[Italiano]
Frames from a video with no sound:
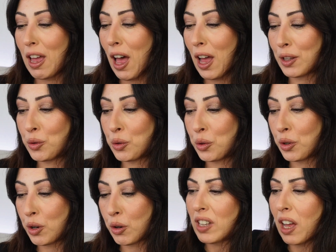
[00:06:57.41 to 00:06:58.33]

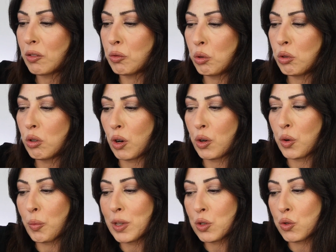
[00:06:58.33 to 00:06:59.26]
adoro adoro
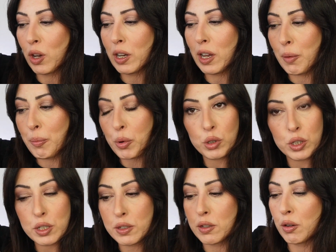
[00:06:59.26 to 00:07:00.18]
hanno messo anche la
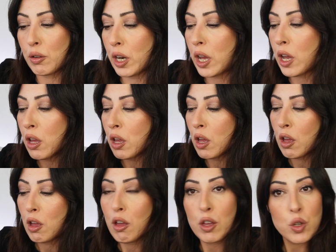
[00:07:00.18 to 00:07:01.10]
protezione
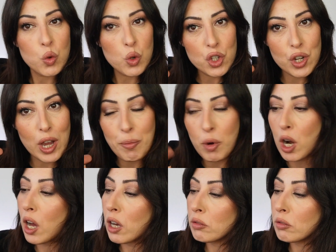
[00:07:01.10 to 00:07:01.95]
Cuociamola.